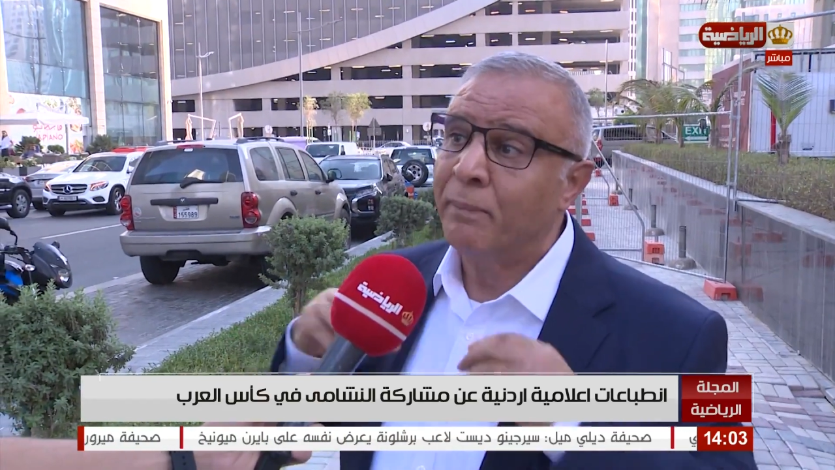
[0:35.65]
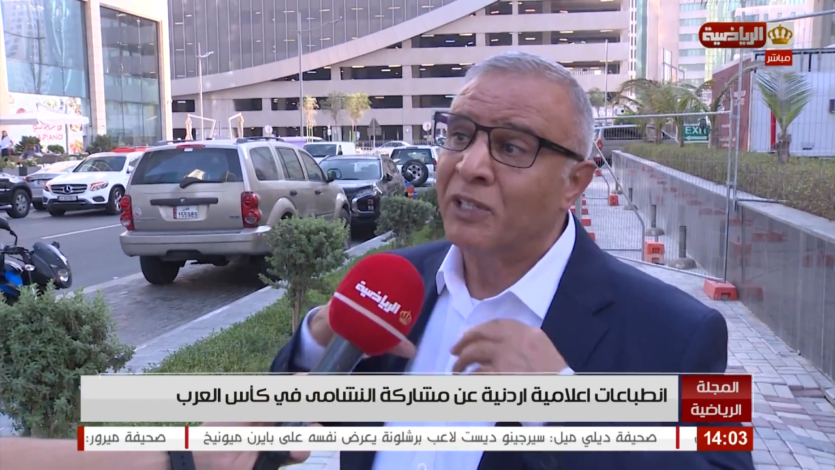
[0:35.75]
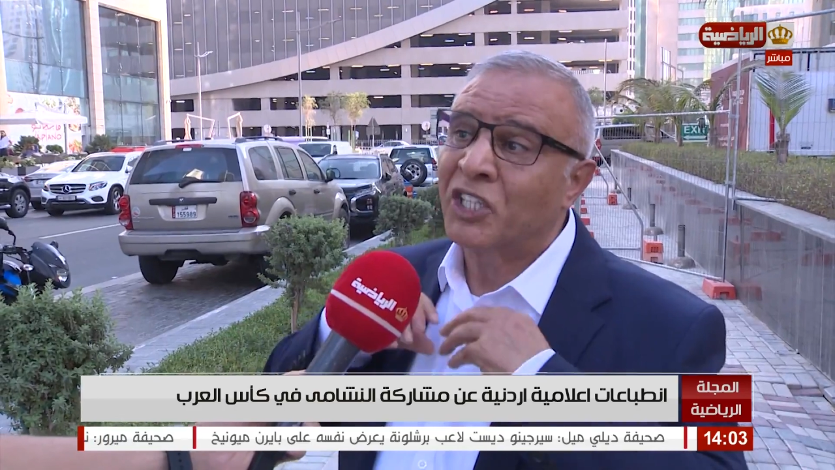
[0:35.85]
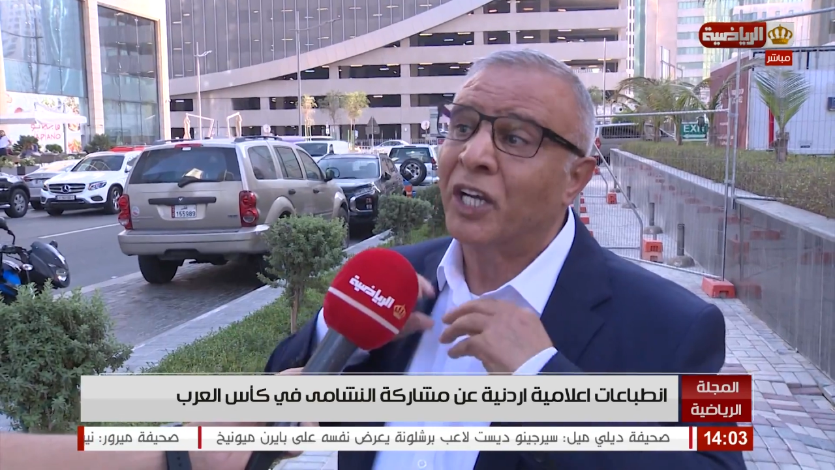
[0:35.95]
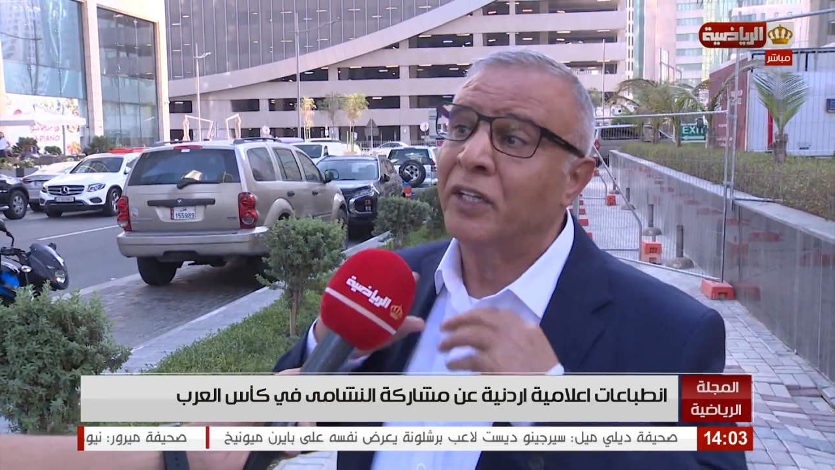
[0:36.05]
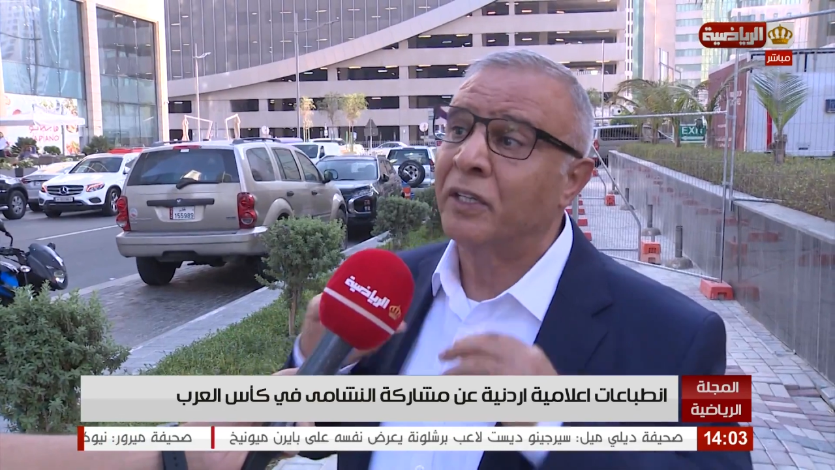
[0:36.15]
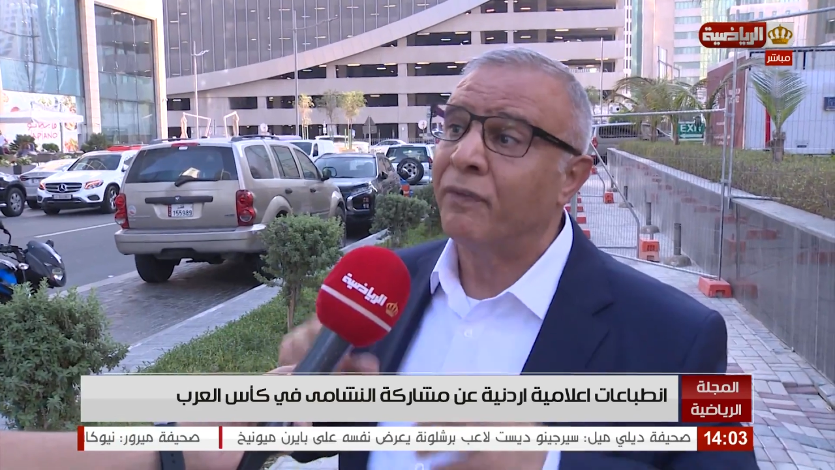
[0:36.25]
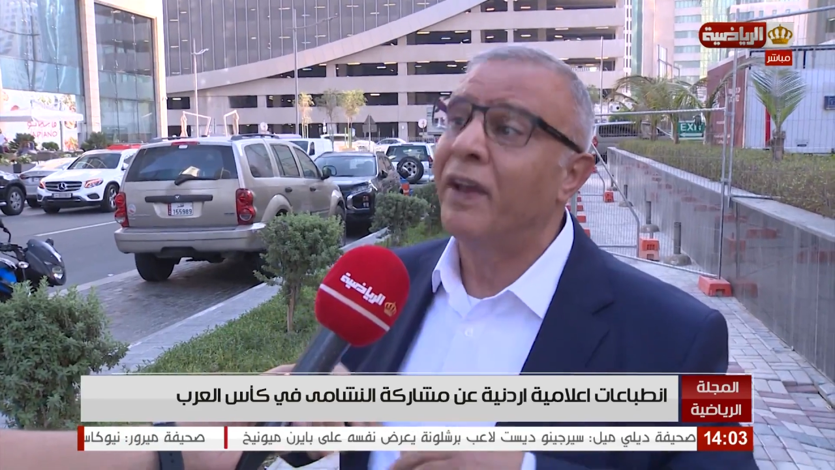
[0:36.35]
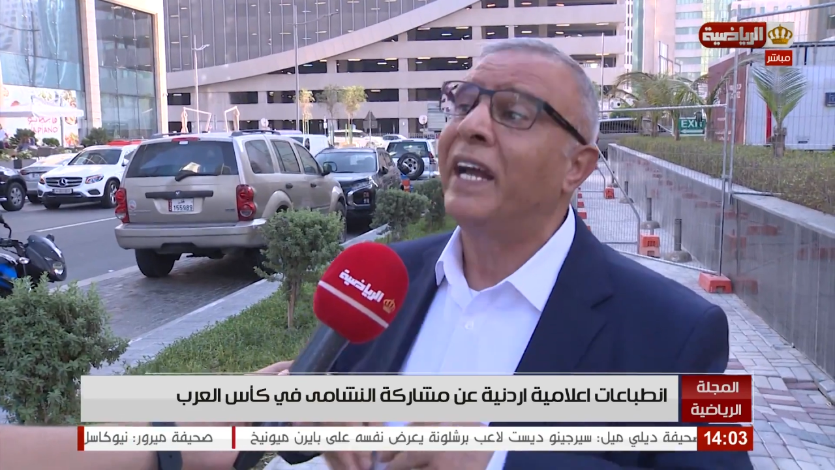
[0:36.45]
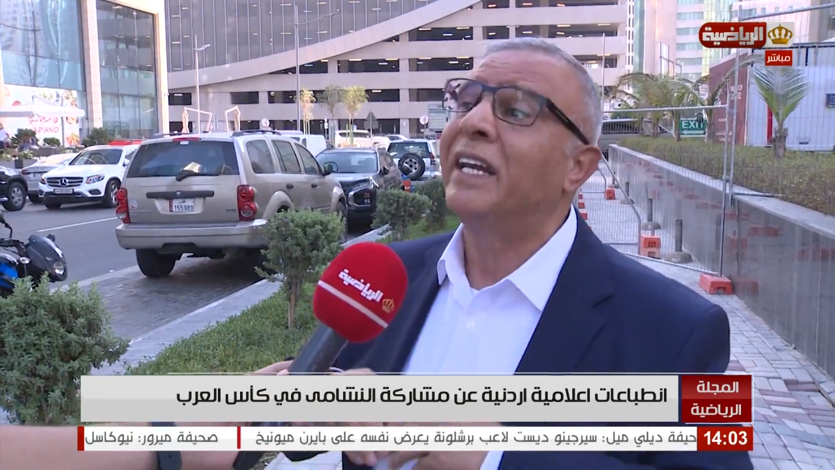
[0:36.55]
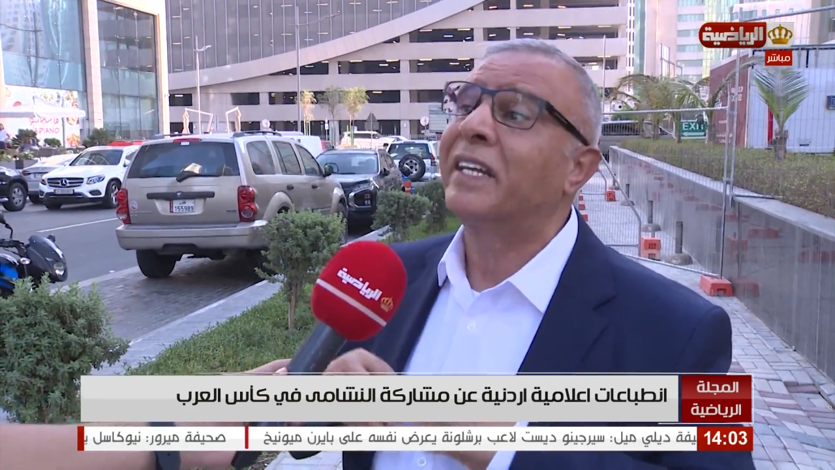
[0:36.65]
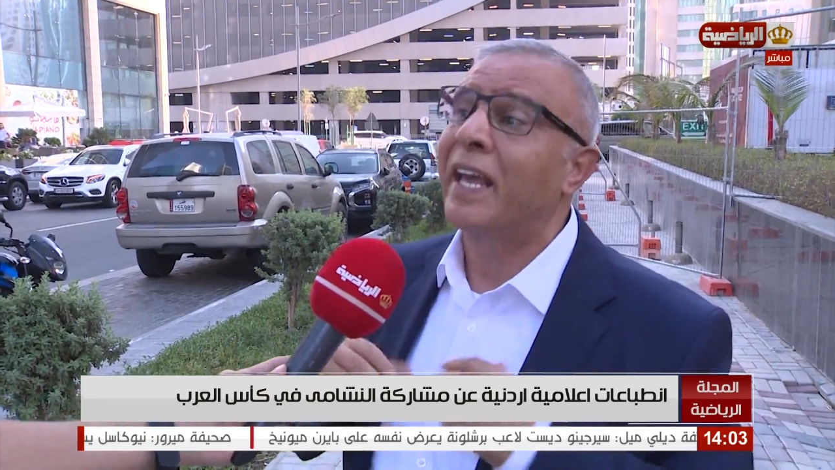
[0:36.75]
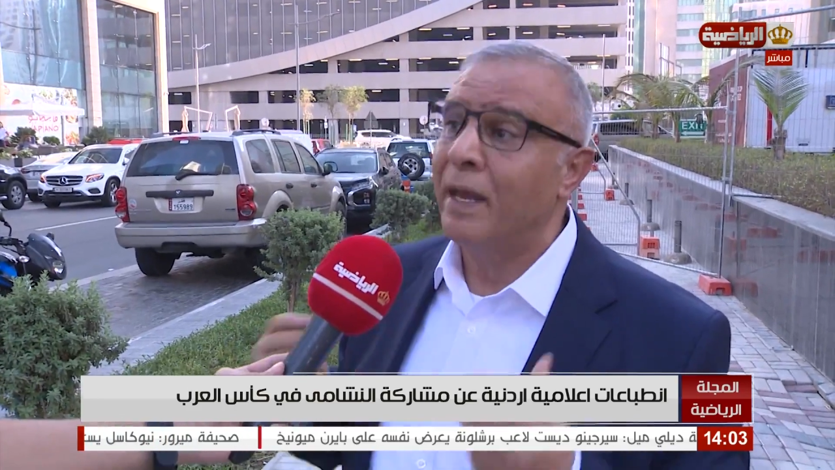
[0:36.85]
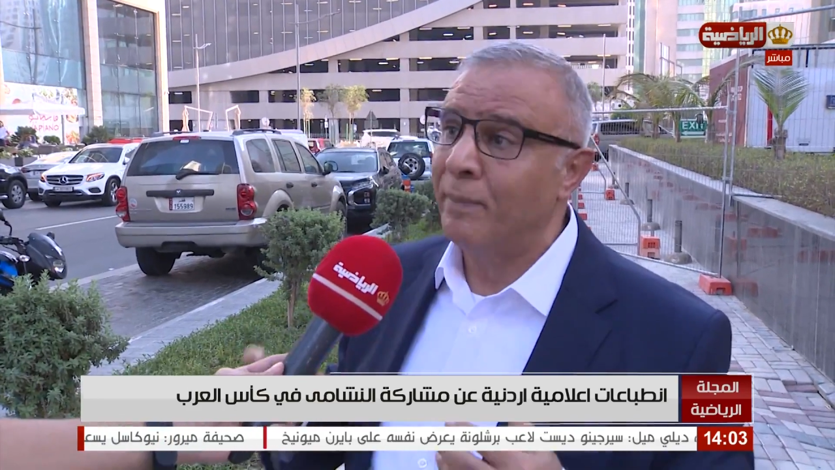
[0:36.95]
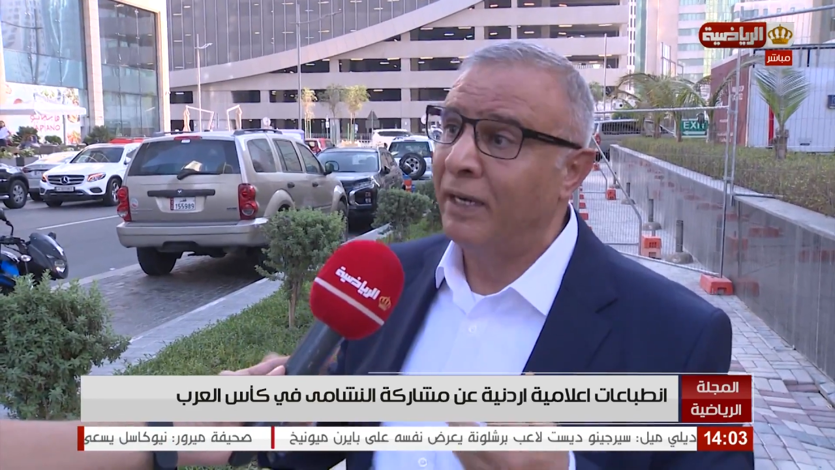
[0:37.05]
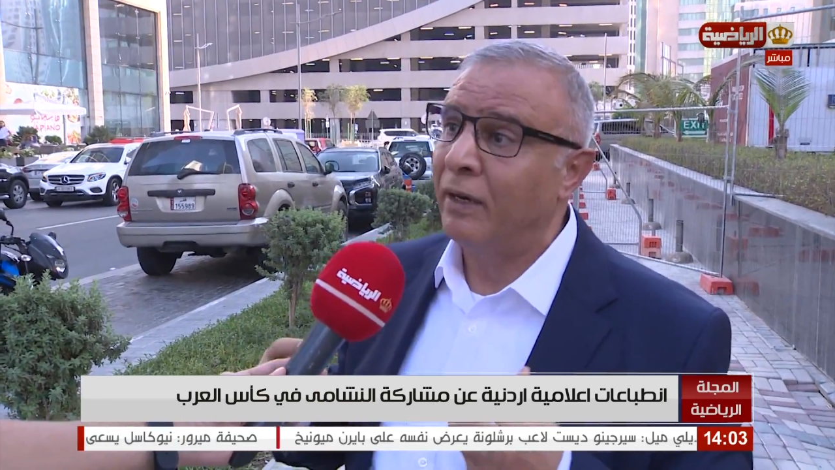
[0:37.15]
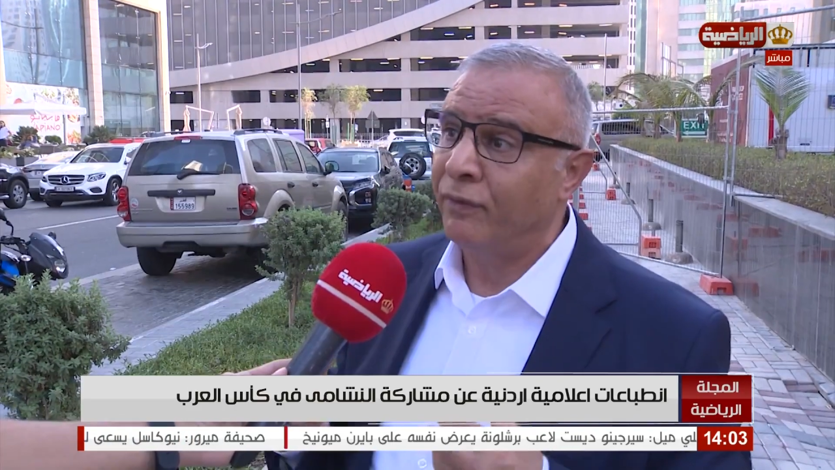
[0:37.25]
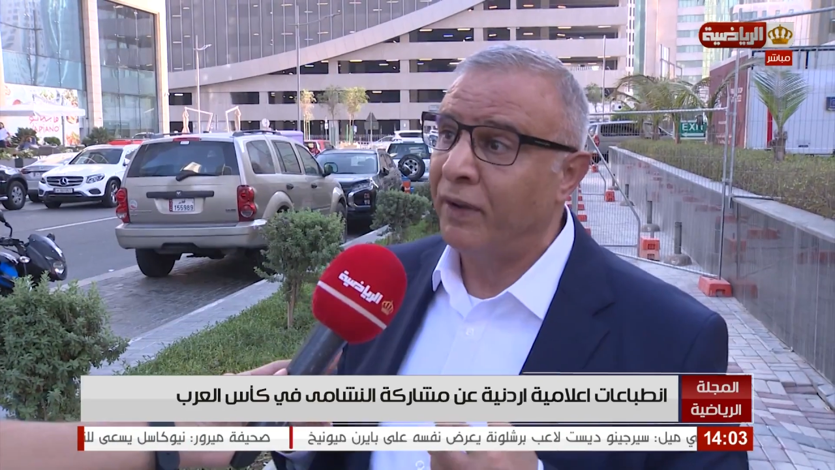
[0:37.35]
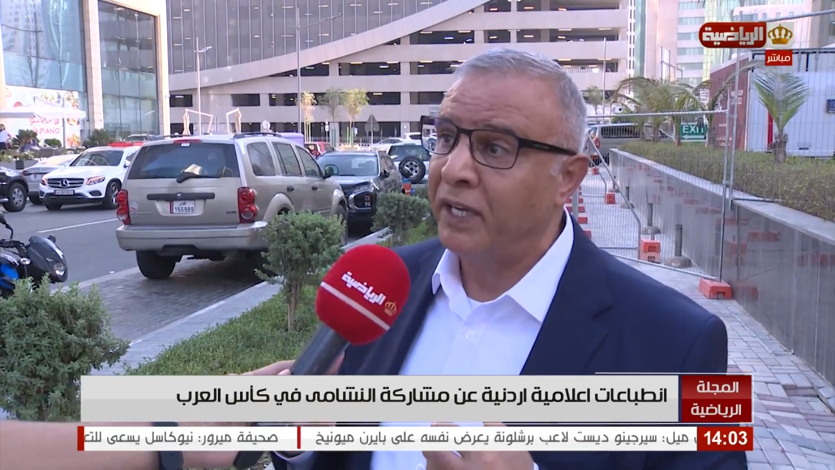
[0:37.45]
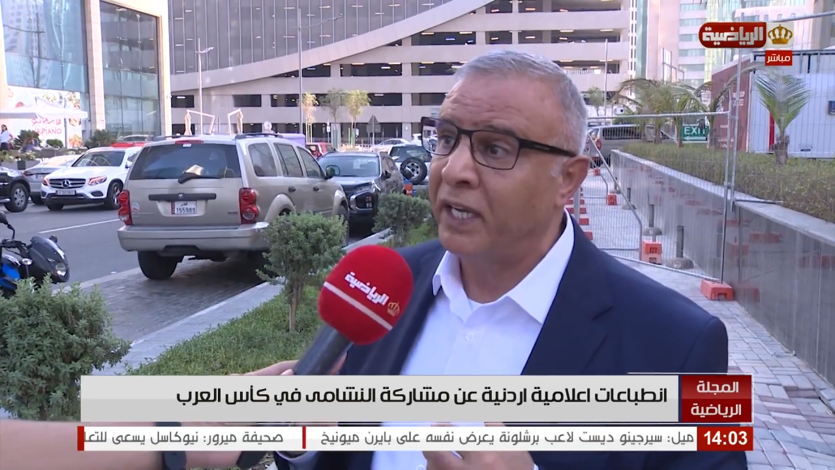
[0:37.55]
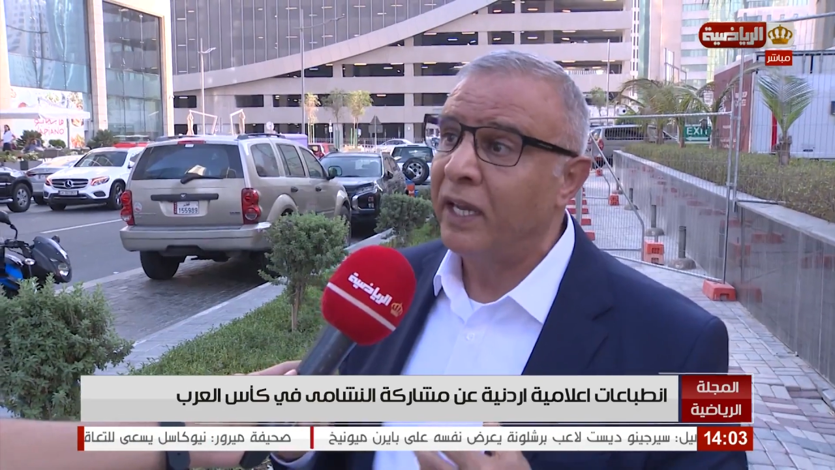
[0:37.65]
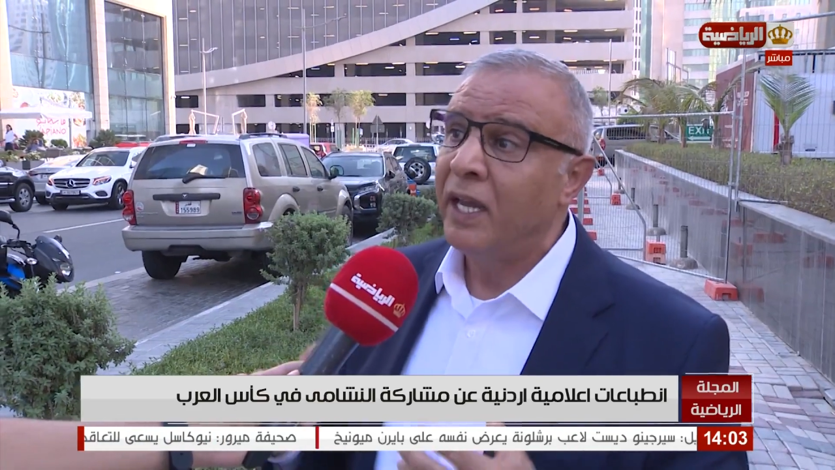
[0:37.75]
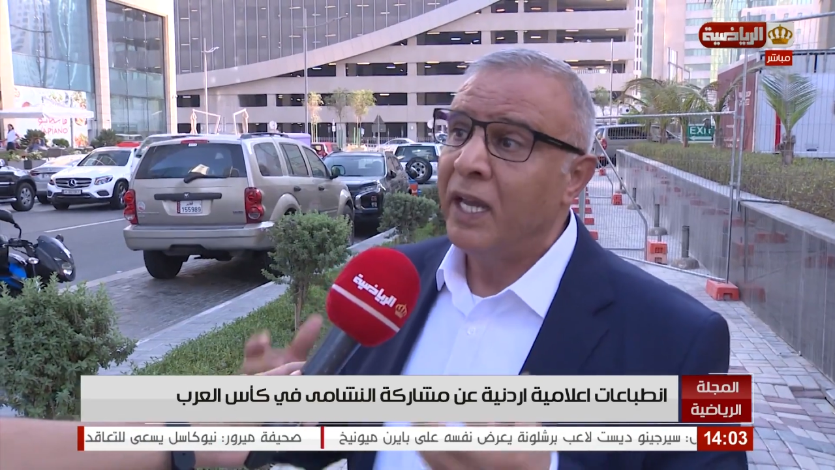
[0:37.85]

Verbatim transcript: بالشق الدفاعي الكامل للفريق